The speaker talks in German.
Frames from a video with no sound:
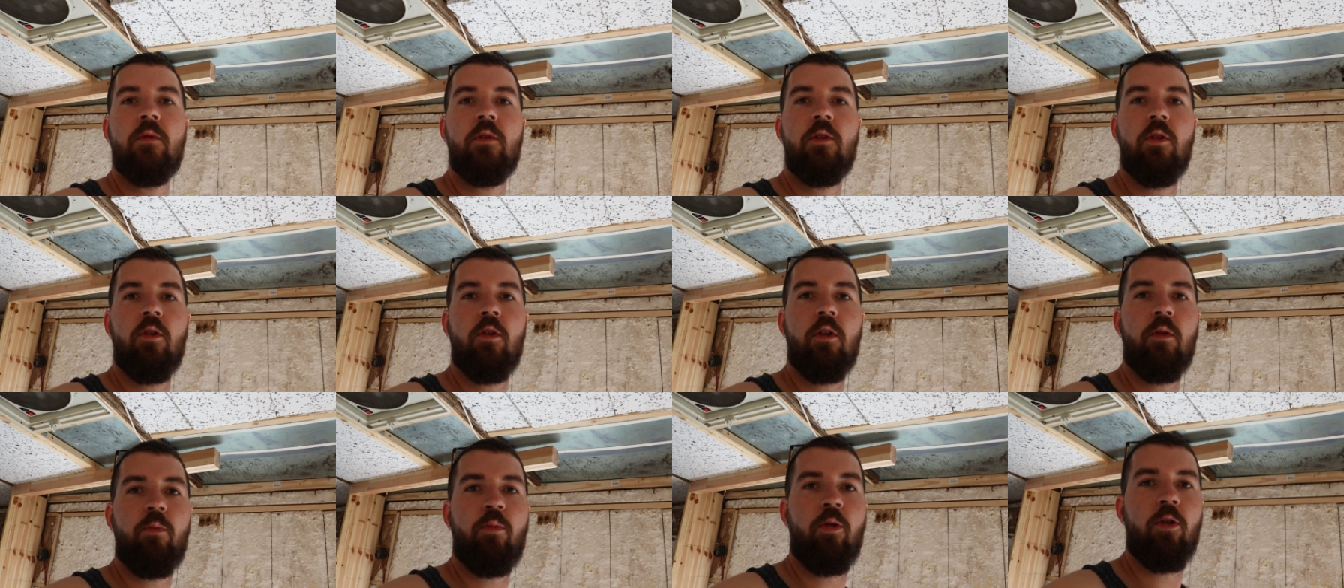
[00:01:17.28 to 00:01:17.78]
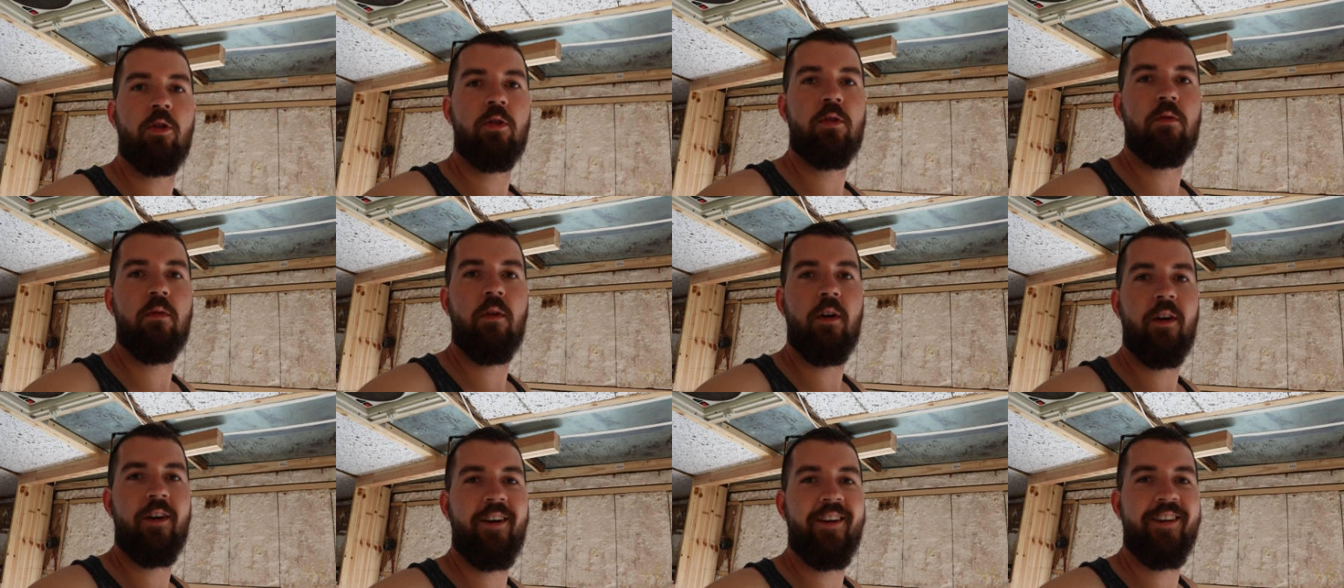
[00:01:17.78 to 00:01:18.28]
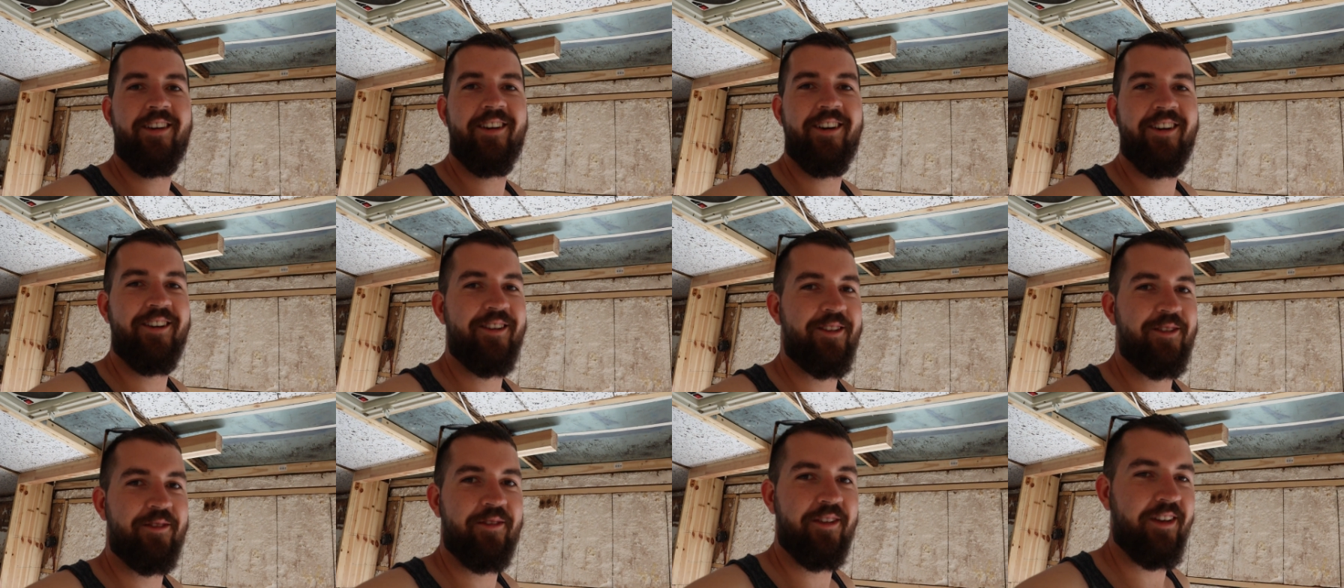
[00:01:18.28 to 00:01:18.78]
So, die Post war gerade
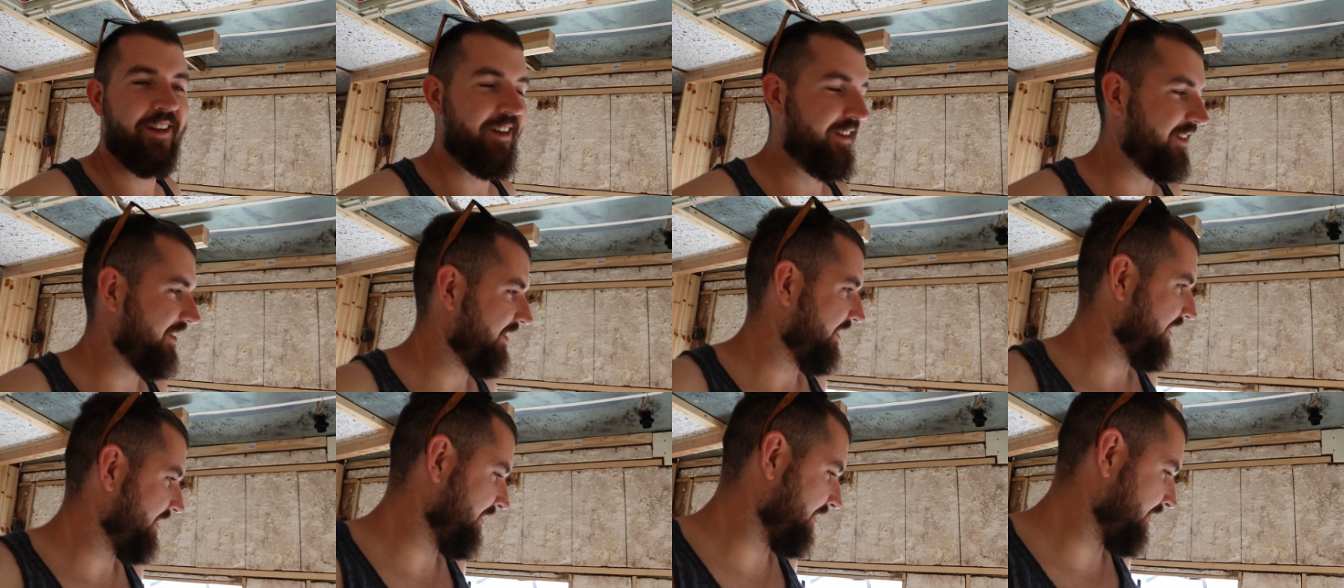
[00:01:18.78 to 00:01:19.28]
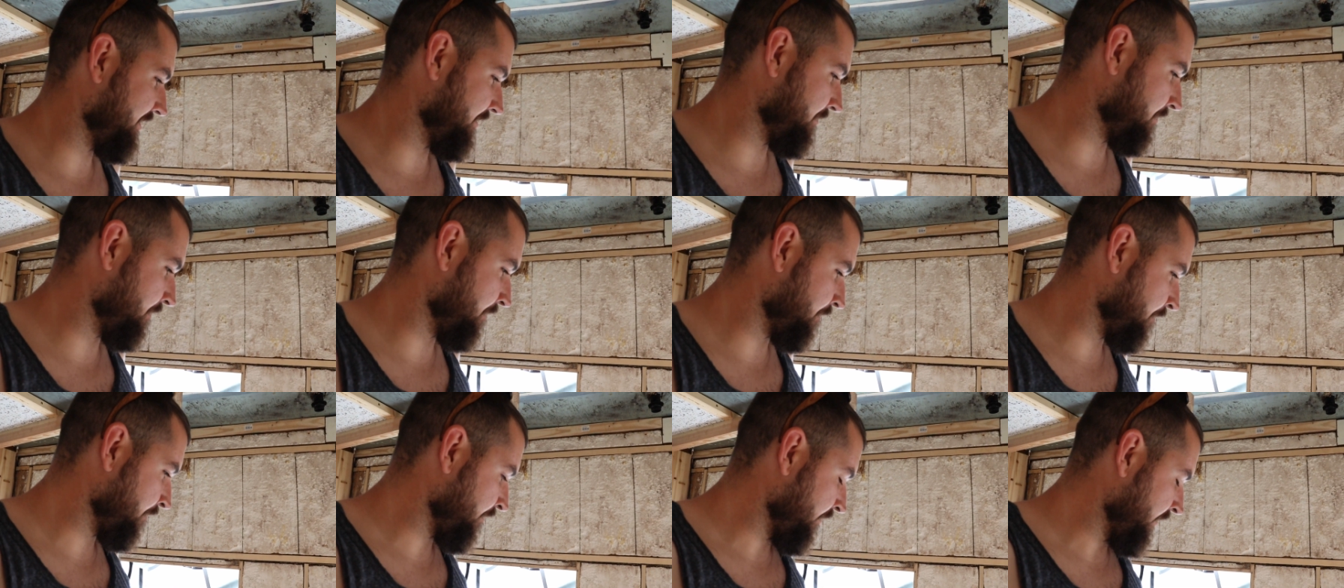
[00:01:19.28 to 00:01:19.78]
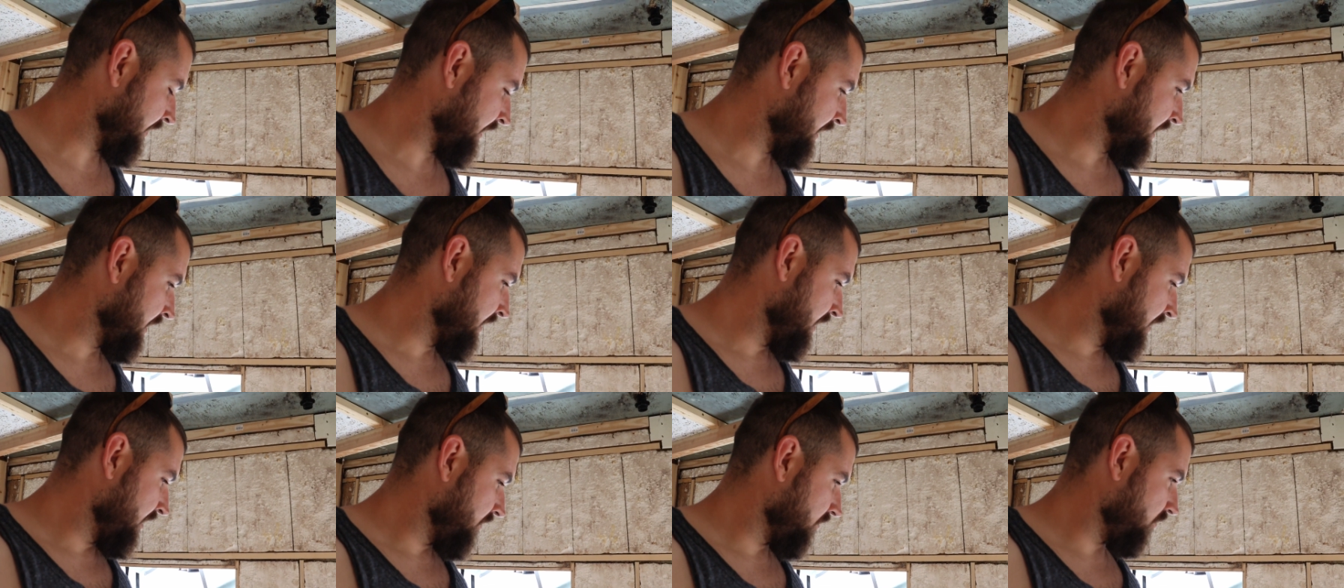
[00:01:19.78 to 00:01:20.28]
da, deswegen. Ähm,
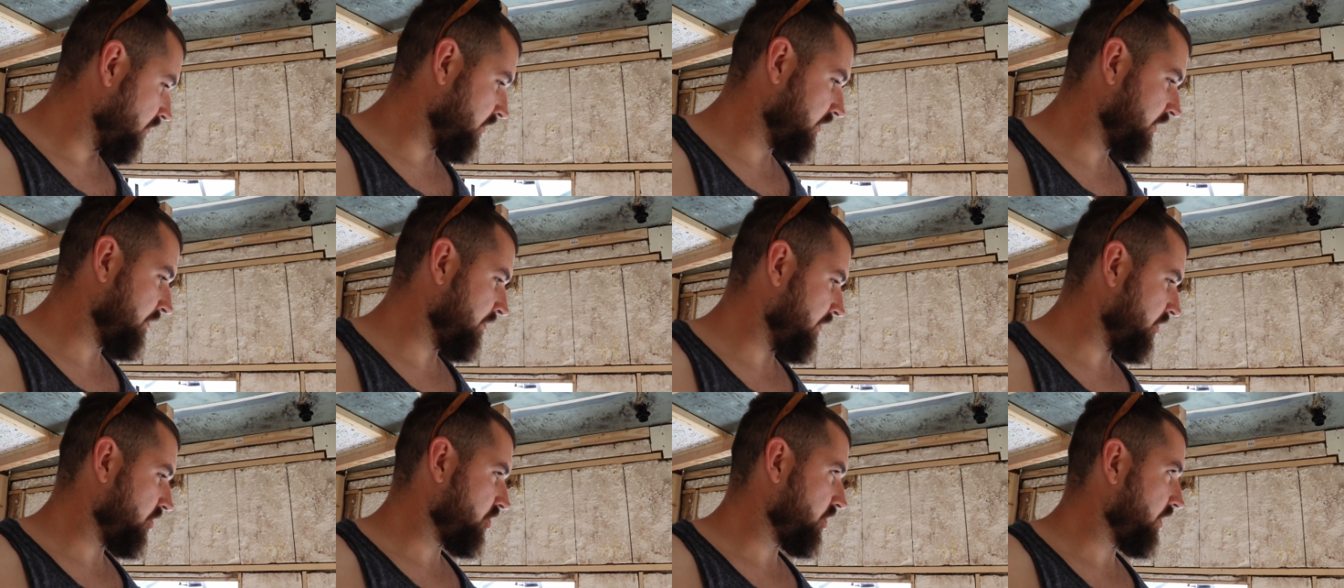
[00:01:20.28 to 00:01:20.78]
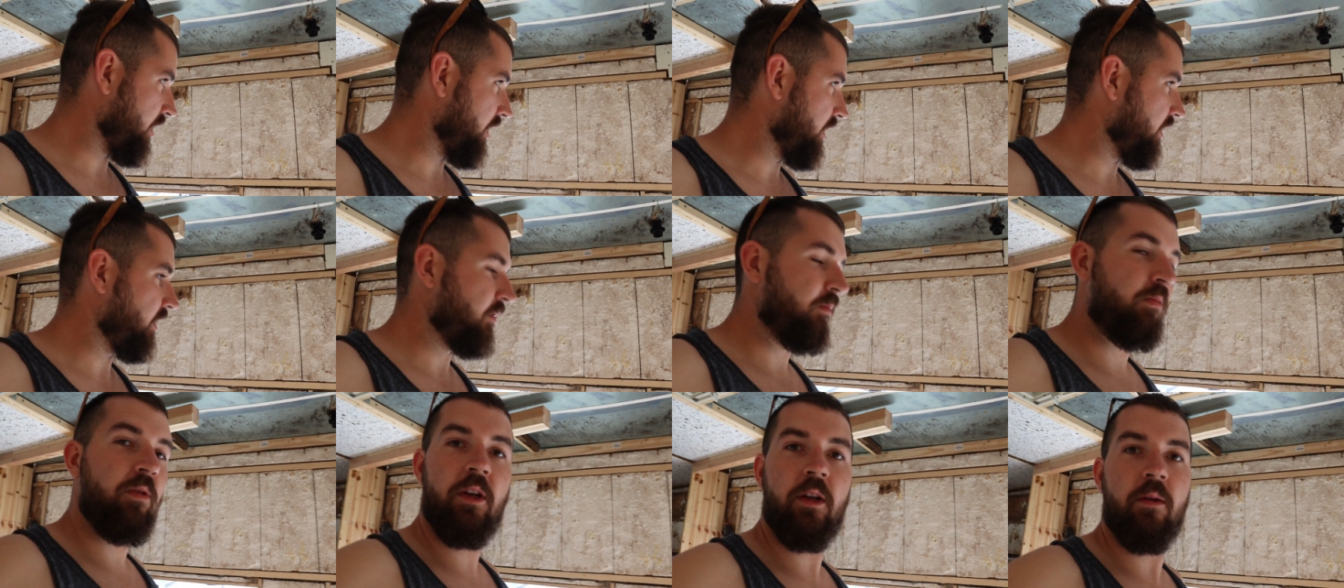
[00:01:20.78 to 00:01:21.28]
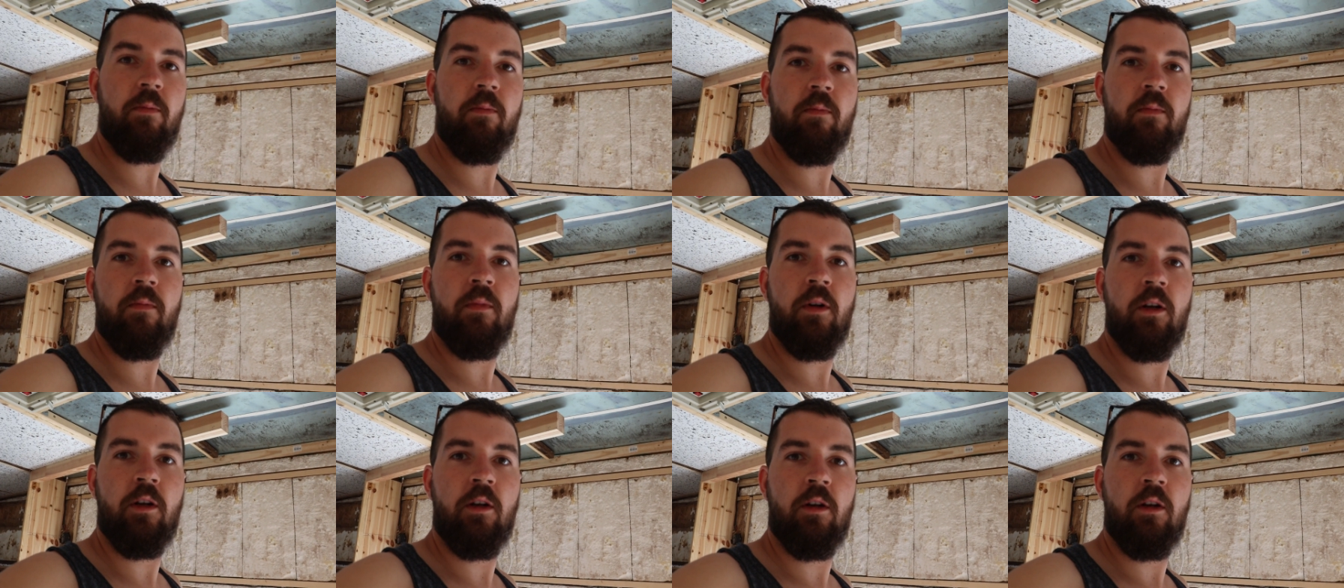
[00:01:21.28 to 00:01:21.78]
wo sind wir stehen
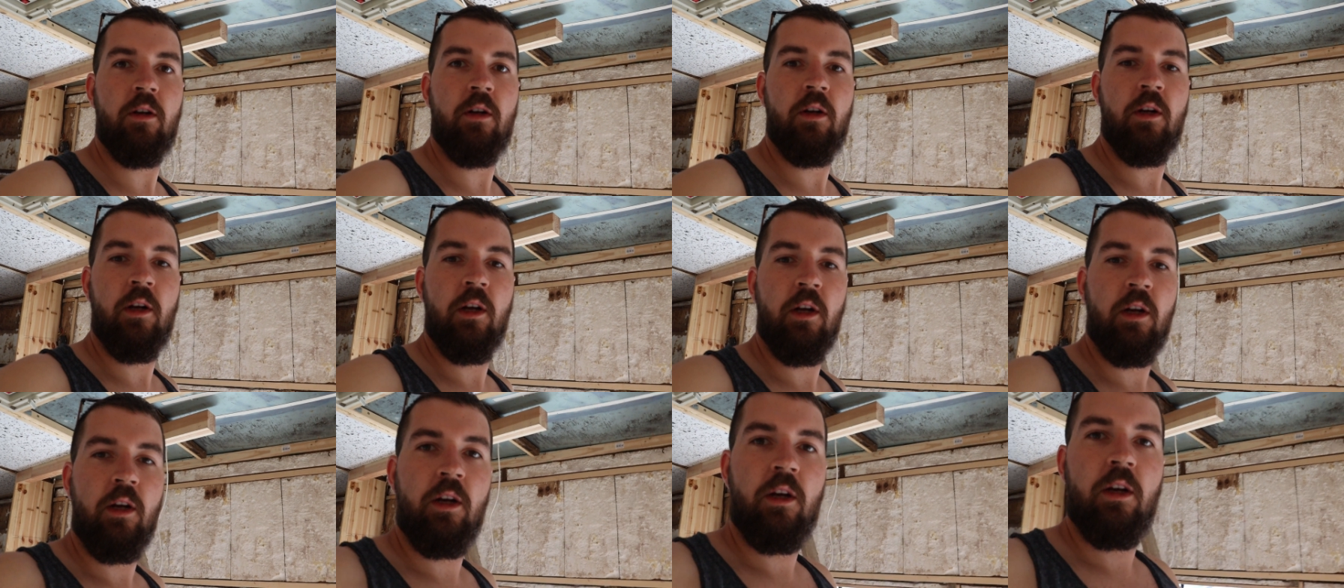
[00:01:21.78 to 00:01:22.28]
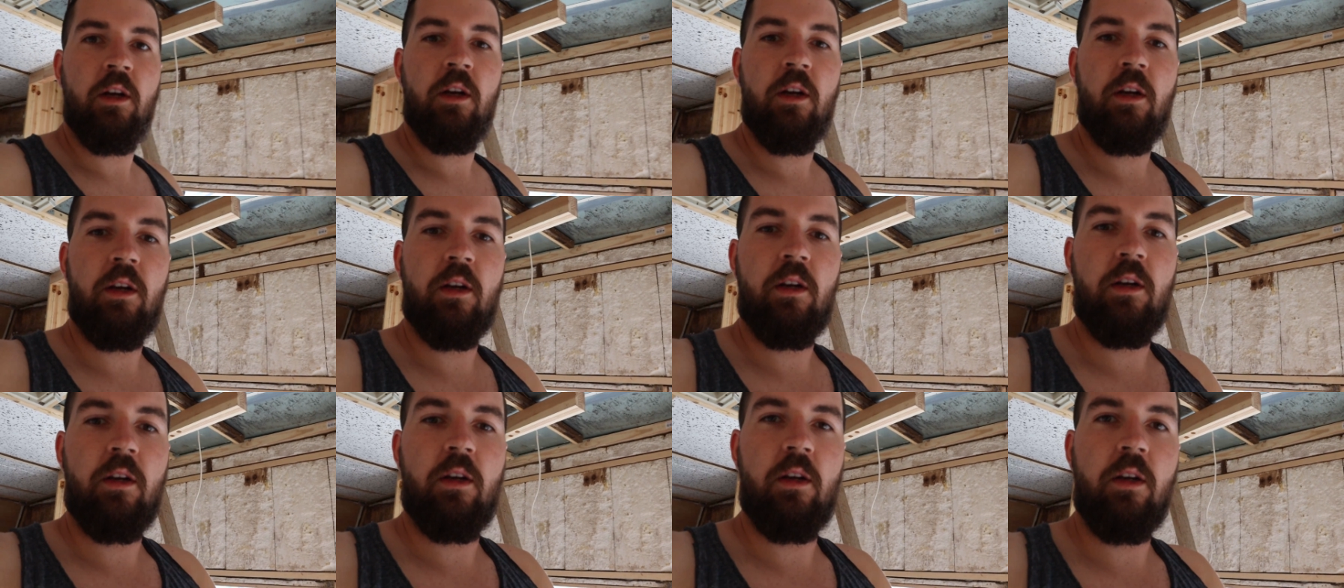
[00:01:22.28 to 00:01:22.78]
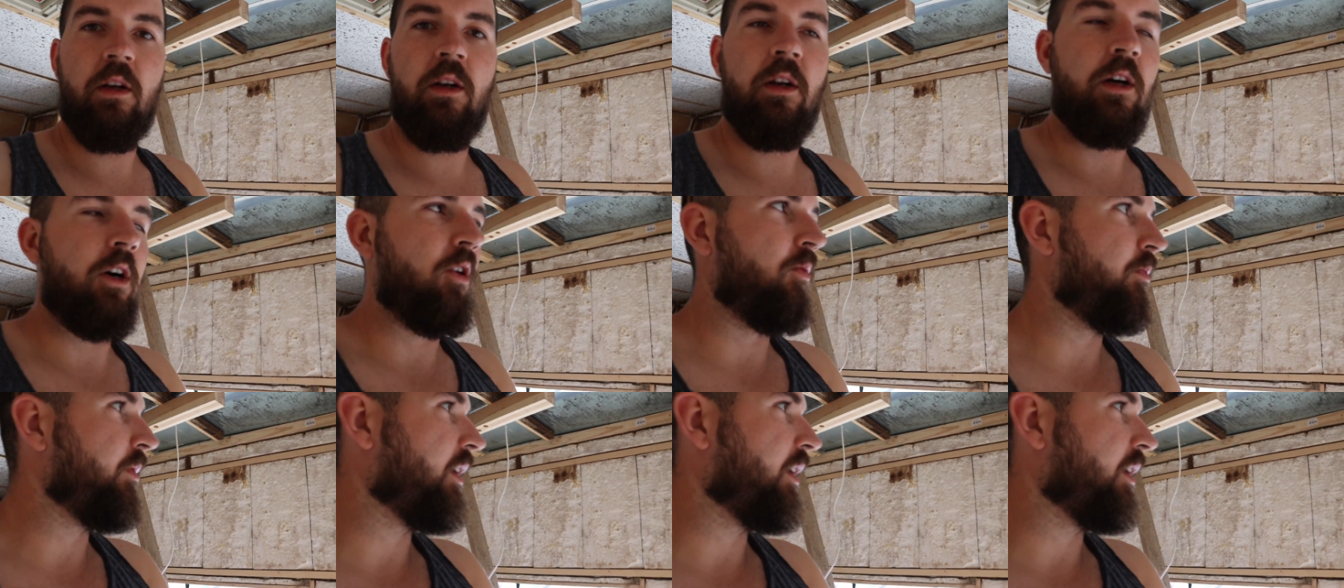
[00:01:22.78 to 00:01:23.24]
geblieben? Genau,